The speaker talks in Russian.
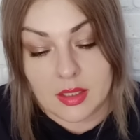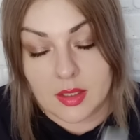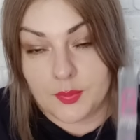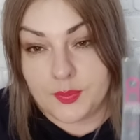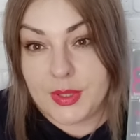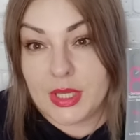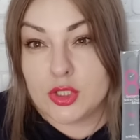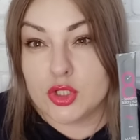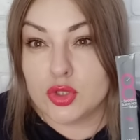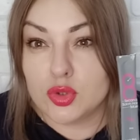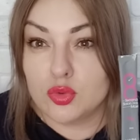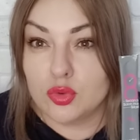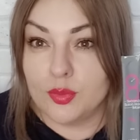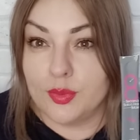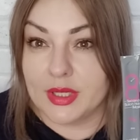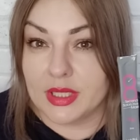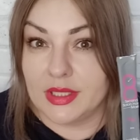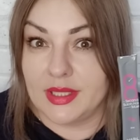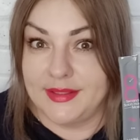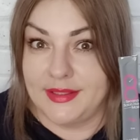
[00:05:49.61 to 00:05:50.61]
5 штук
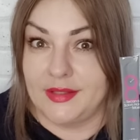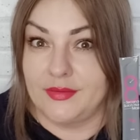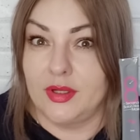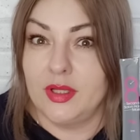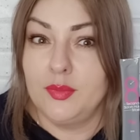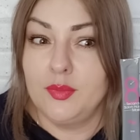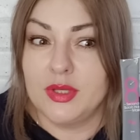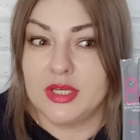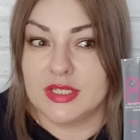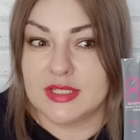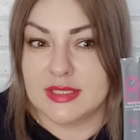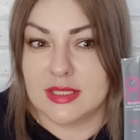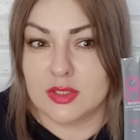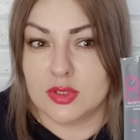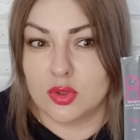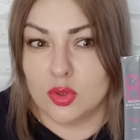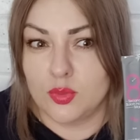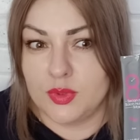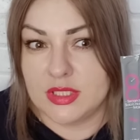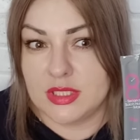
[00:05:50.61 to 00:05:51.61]
брала на Wildberries за
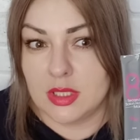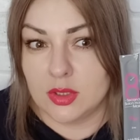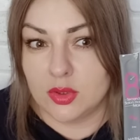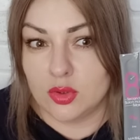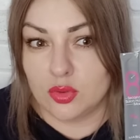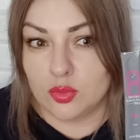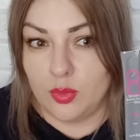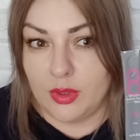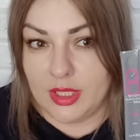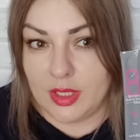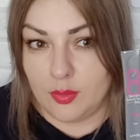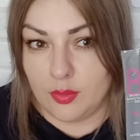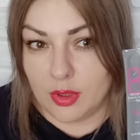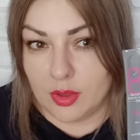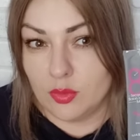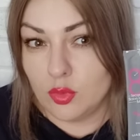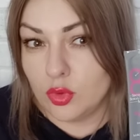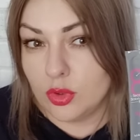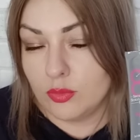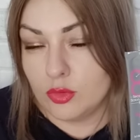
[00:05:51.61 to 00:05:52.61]
150 рублей.
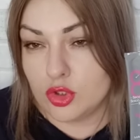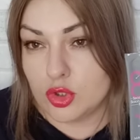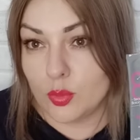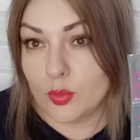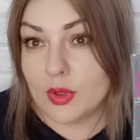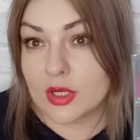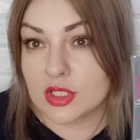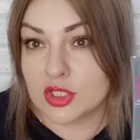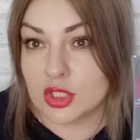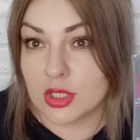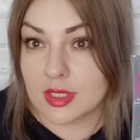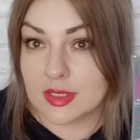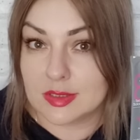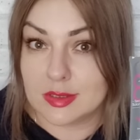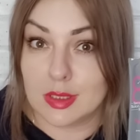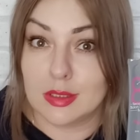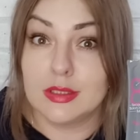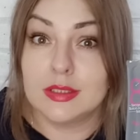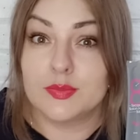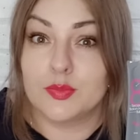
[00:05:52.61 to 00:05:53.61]
По-моему, еще парочка
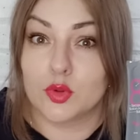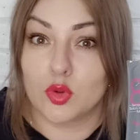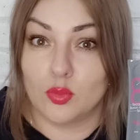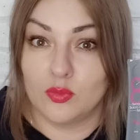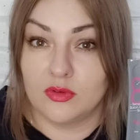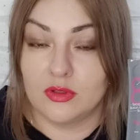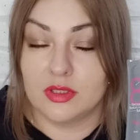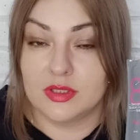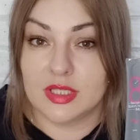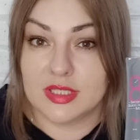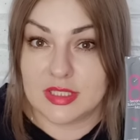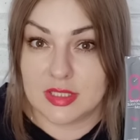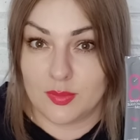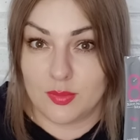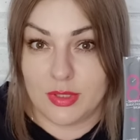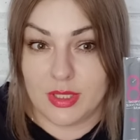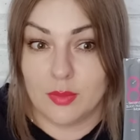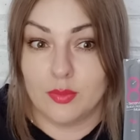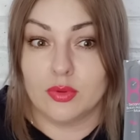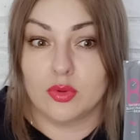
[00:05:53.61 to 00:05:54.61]
осталась. Пробовала на
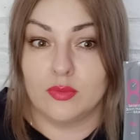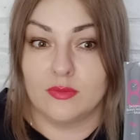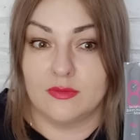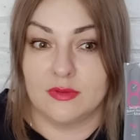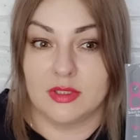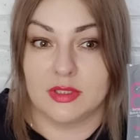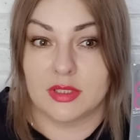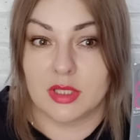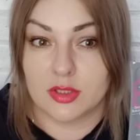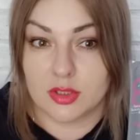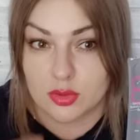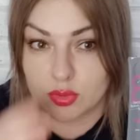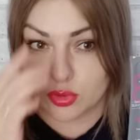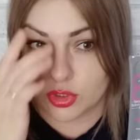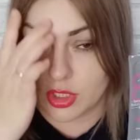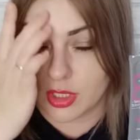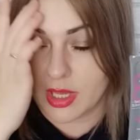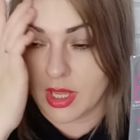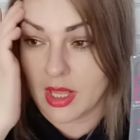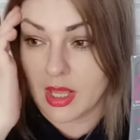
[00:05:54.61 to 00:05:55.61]
себе, пробовала на
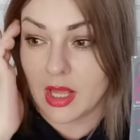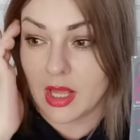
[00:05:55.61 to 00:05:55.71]
Ксюшке.